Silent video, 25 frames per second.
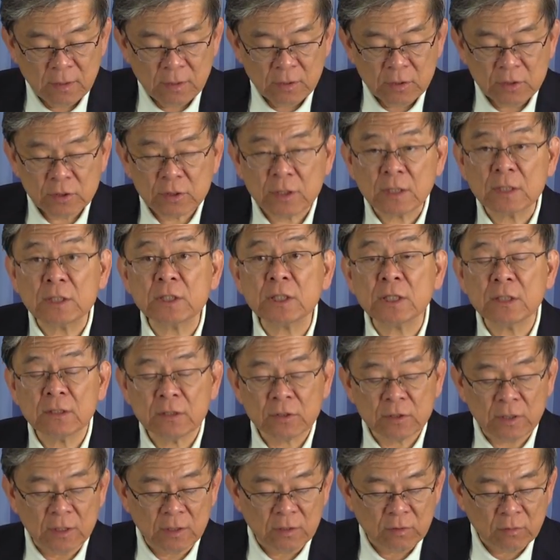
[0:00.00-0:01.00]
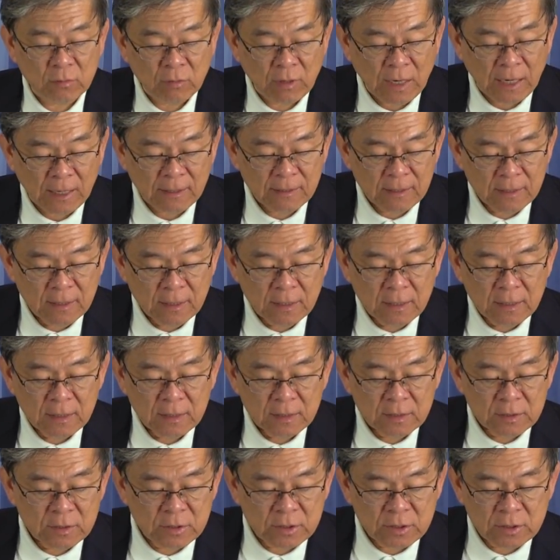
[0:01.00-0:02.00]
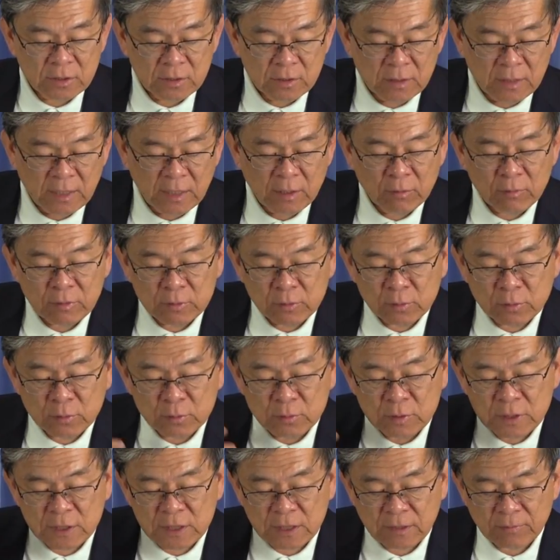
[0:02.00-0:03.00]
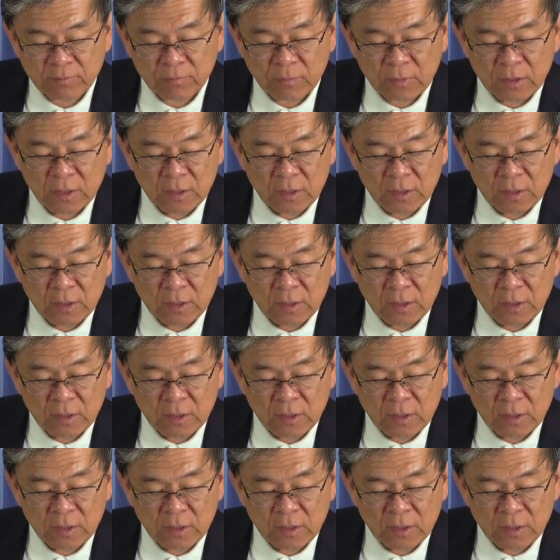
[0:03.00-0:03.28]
圣经神的话使灵魂苏醒，